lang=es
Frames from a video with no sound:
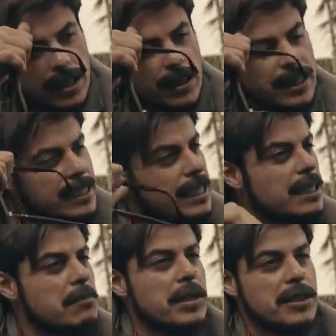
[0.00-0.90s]
Ahora sé
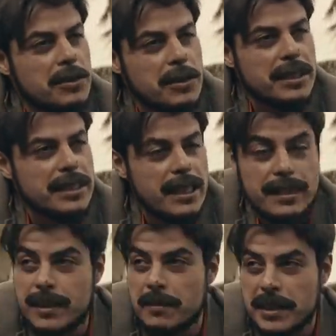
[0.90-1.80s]
qué pasó
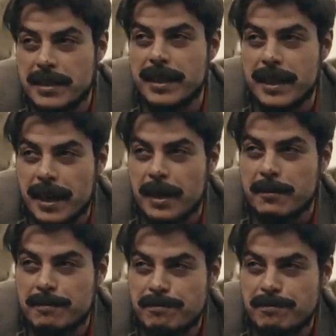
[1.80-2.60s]
exactamente acá.